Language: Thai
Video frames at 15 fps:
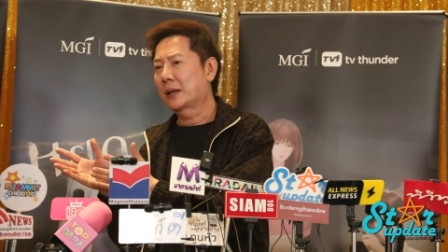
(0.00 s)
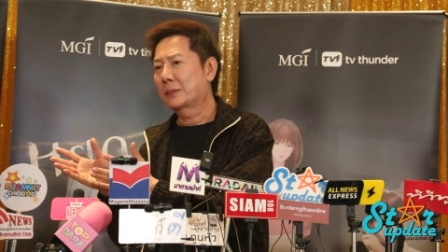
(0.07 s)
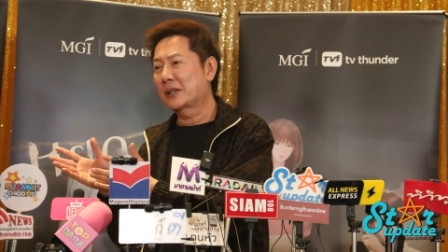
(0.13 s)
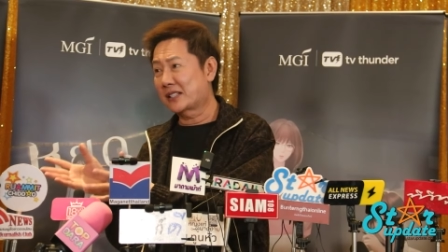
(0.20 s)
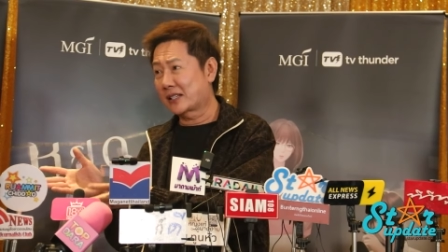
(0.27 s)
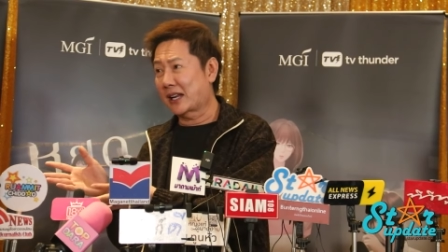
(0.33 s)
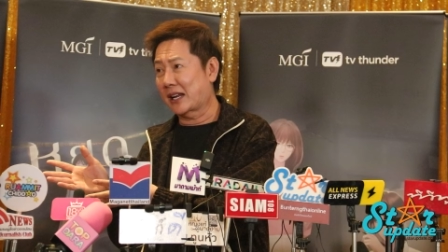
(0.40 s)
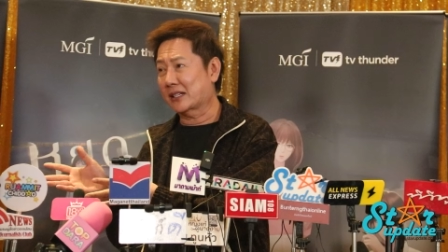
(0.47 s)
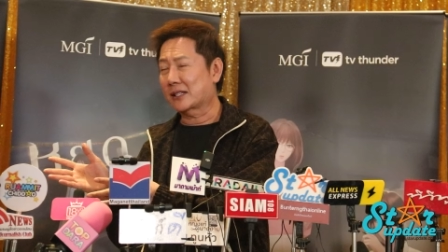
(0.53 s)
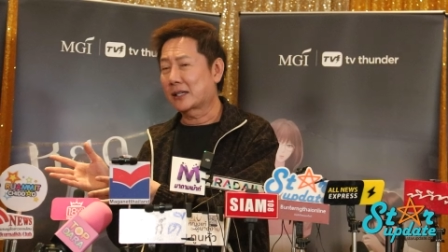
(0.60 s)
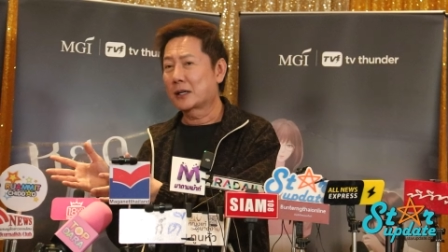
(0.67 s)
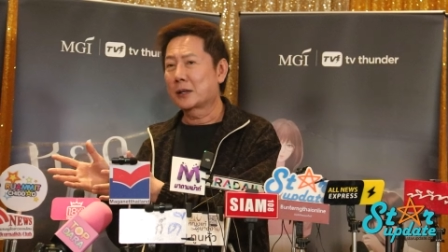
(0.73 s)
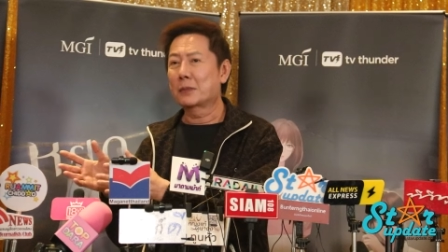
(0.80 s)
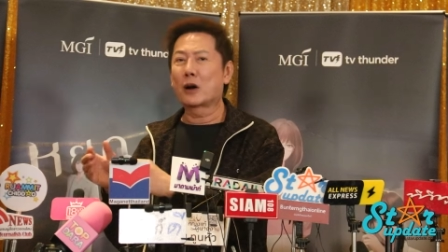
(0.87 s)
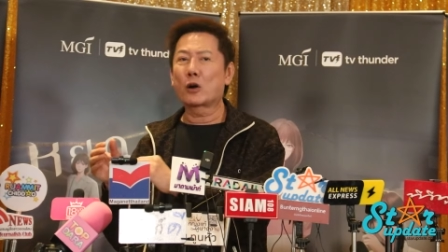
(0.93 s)
บิสเนส
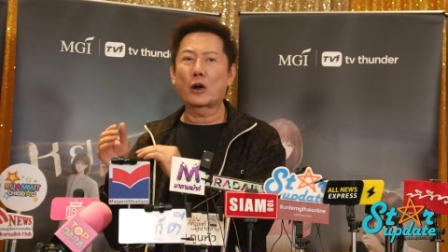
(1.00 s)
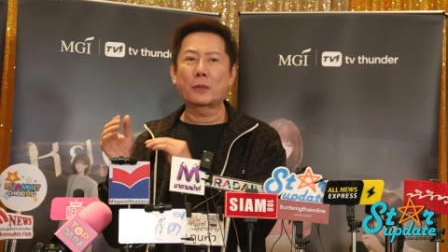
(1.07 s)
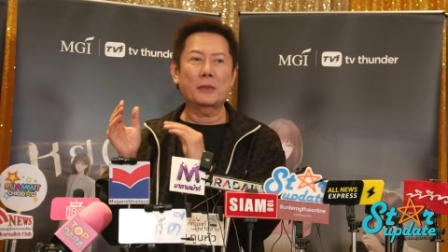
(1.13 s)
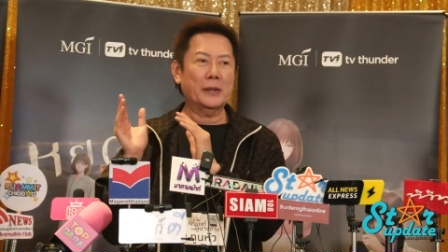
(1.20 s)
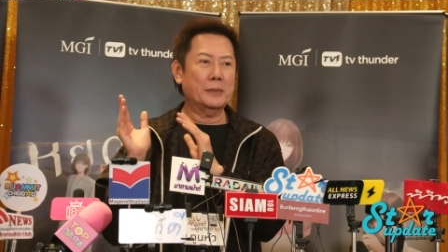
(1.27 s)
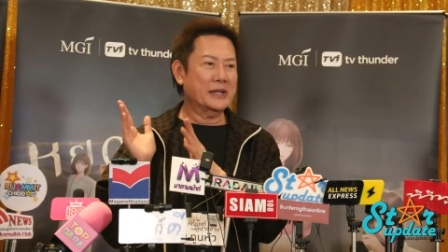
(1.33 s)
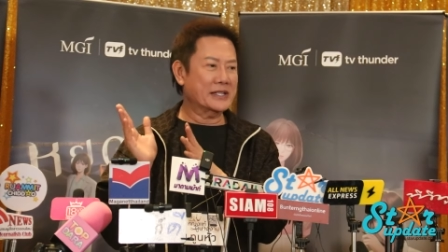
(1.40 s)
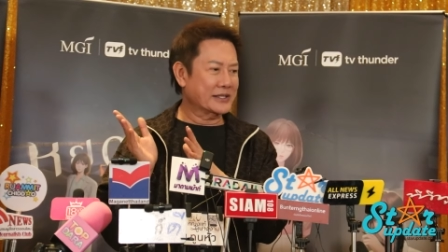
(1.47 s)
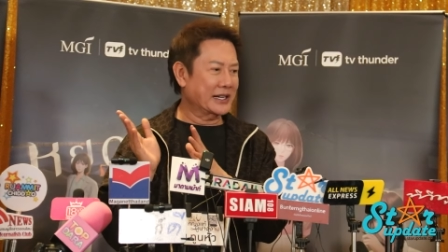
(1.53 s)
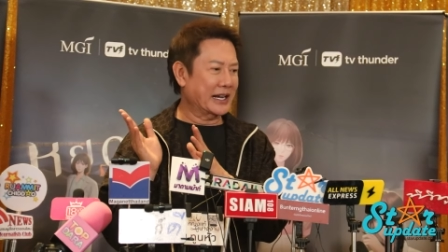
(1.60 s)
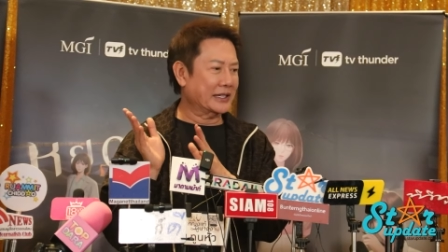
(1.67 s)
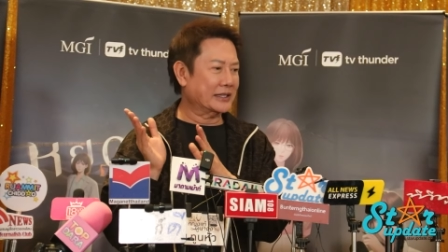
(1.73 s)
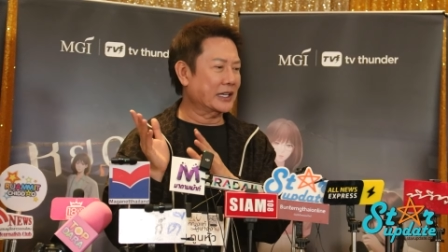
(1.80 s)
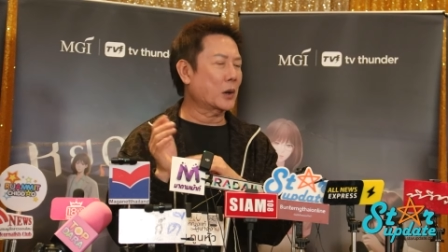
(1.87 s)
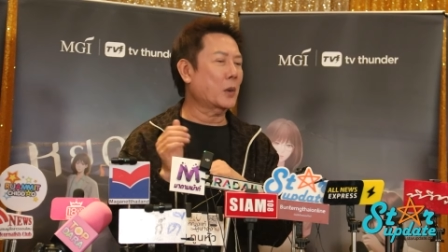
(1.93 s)
บางคนมีบิสเน
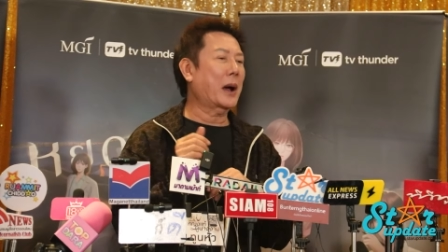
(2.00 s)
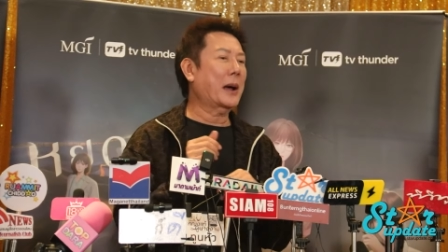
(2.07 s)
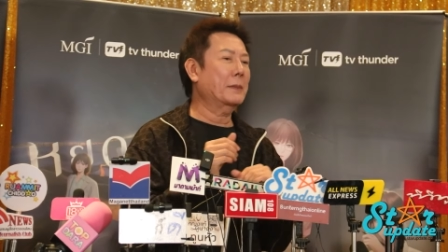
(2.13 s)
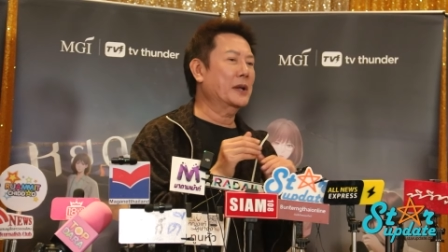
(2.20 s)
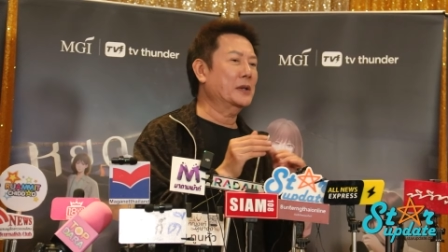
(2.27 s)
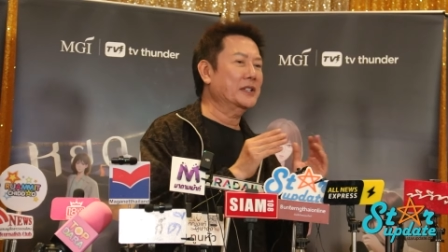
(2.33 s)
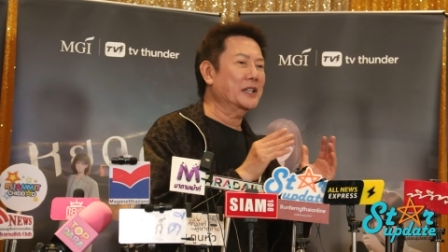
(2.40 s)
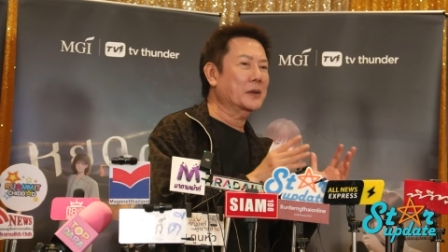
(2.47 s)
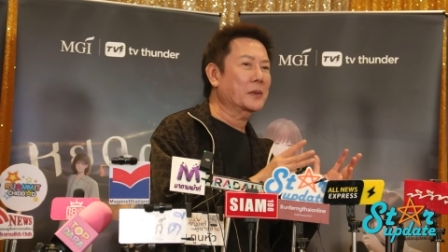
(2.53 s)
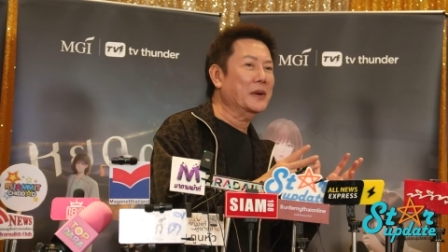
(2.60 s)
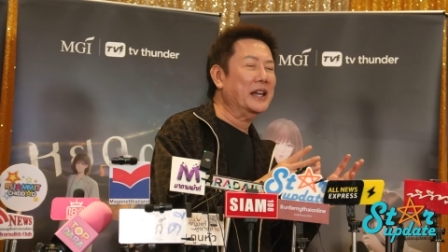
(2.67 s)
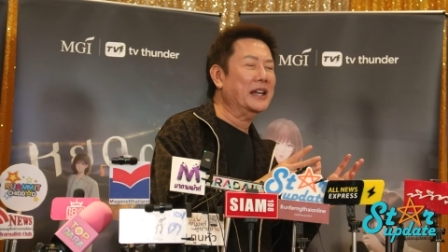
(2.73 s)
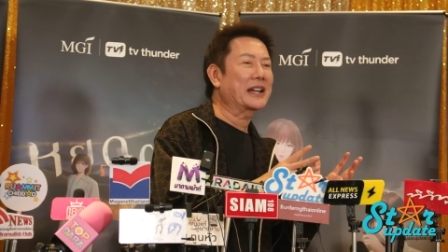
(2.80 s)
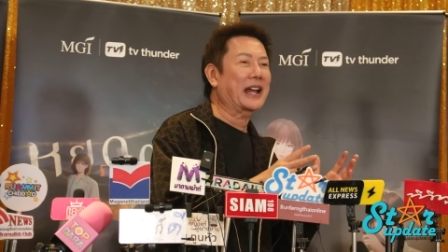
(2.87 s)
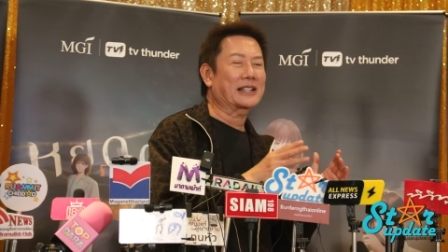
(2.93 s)
สแต่ความบิวตี้ค
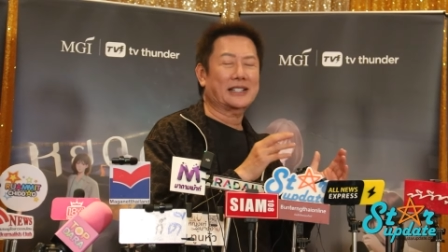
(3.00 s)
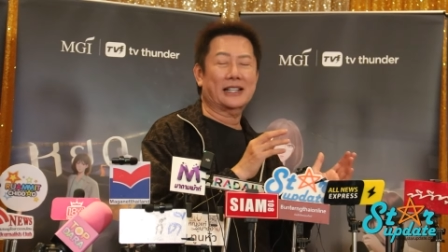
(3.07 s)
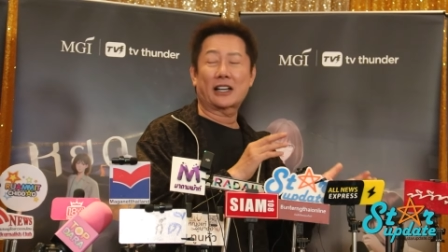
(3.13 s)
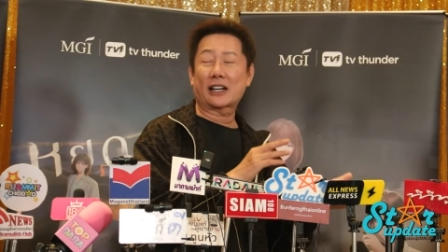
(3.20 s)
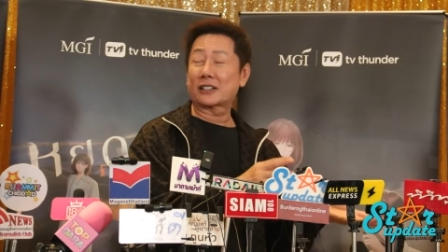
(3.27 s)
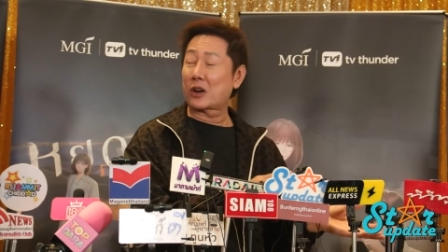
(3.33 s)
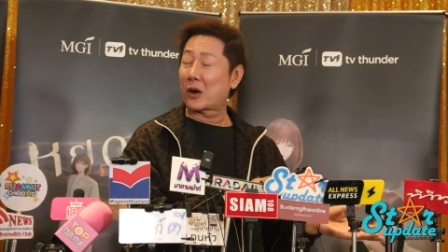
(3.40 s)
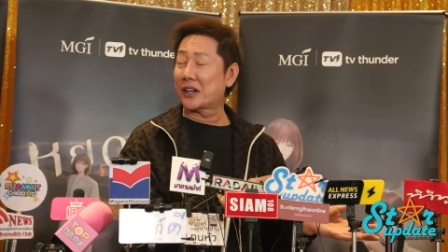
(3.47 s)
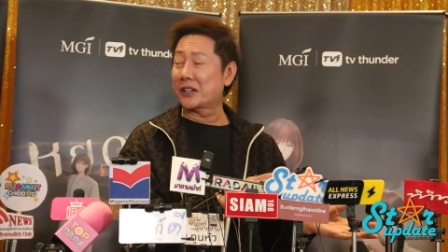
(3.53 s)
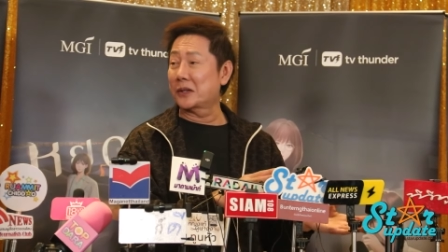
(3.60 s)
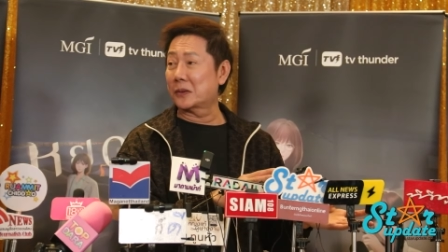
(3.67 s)
วีนอาจจะยังน้อย